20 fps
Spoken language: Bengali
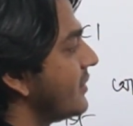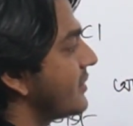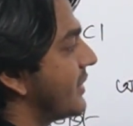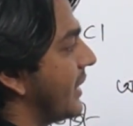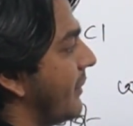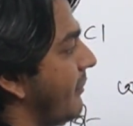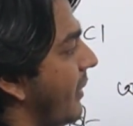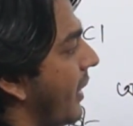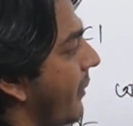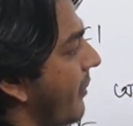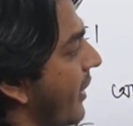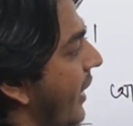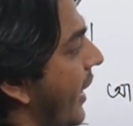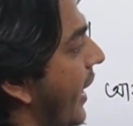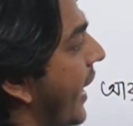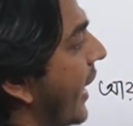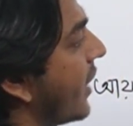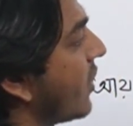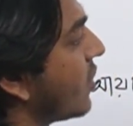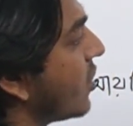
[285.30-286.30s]
সেমভাবে
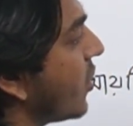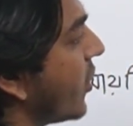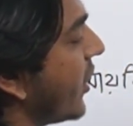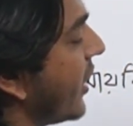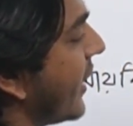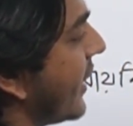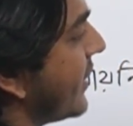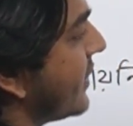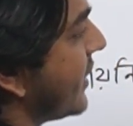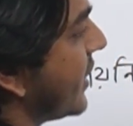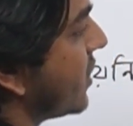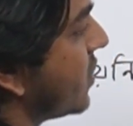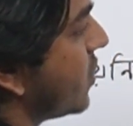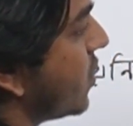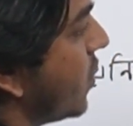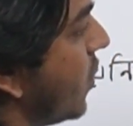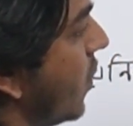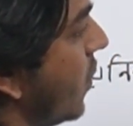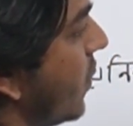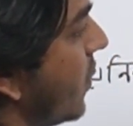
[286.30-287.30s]
এই ক্লোরিনের
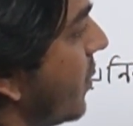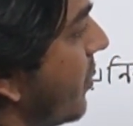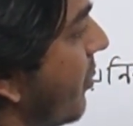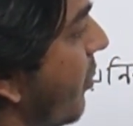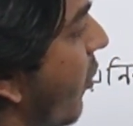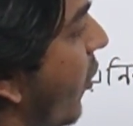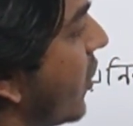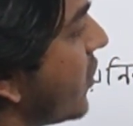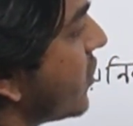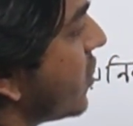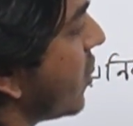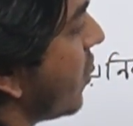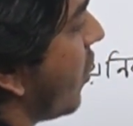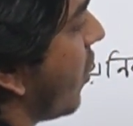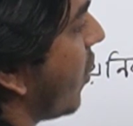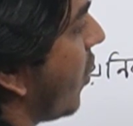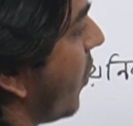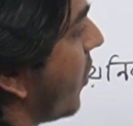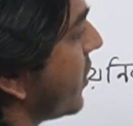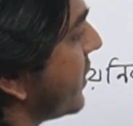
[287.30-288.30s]
যেহেতু বৈস্থ
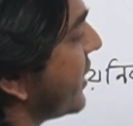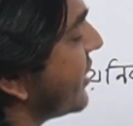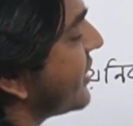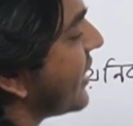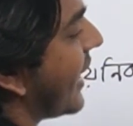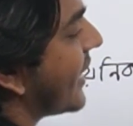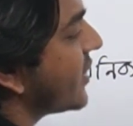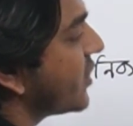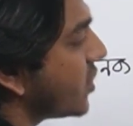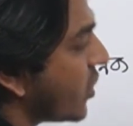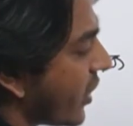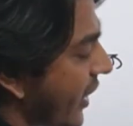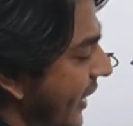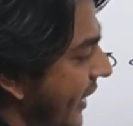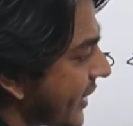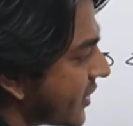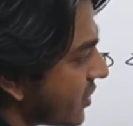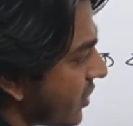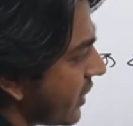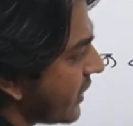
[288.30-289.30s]
কক্ষপথে চার জোড়া
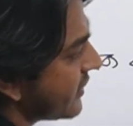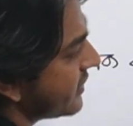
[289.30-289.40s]
ইলেকট্রন